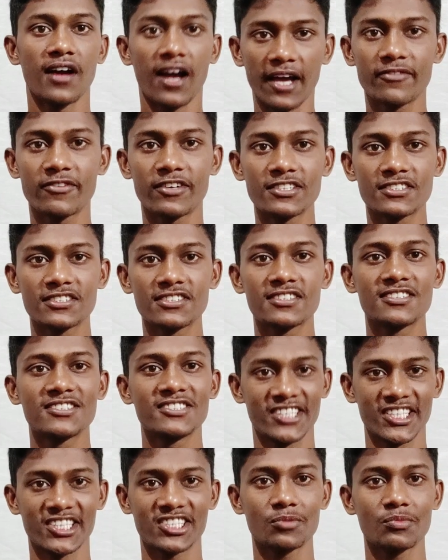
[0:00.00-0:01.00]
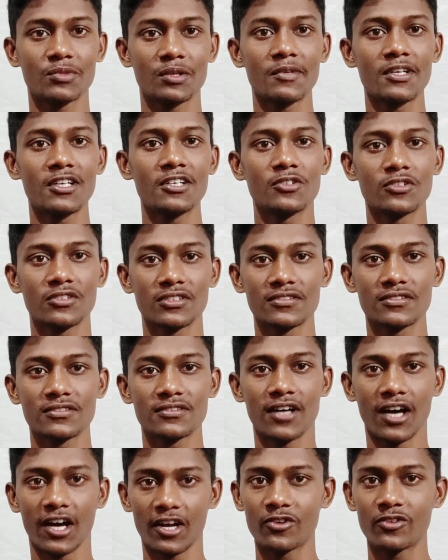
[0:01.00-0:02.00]
ஹாய் ஃப்ரெண்ட்ஸ் ஜிஎஸ்எம் தமிழ்
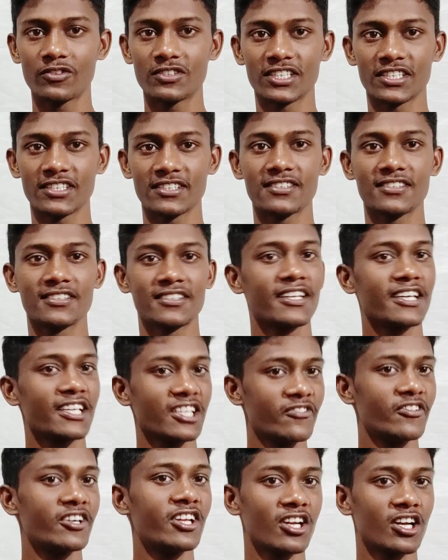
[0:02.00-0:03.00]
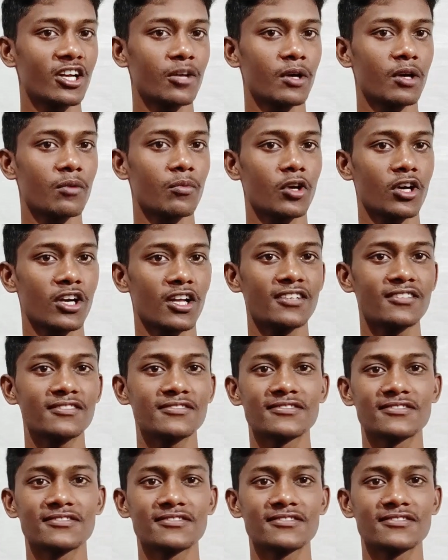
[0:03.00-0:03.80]
அருண் விஜய் இன்னைக்கு இந்த வீடியோவில் என்ன பார்க்க போறோம்னா